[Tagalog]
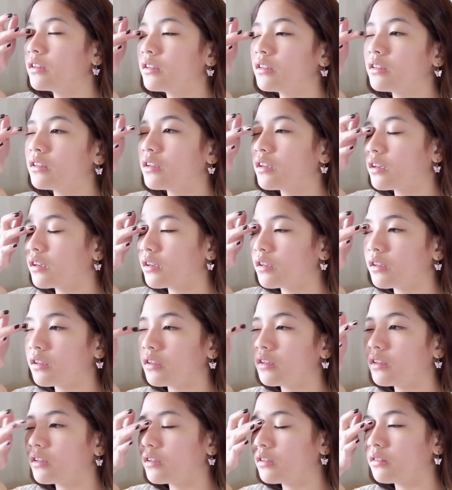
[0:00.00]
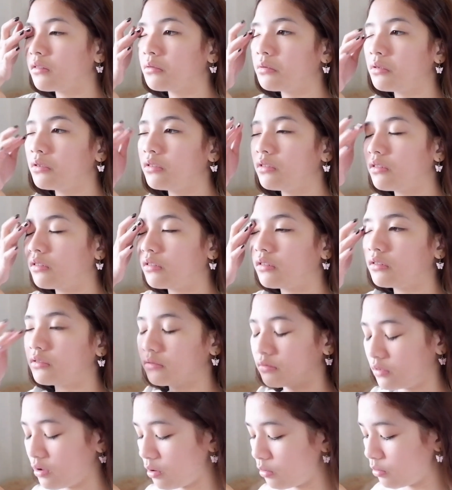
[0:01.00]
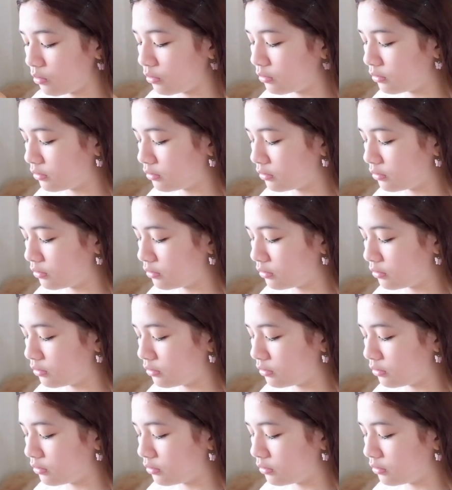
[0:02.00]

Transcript: Eh, wala. Hindi ako...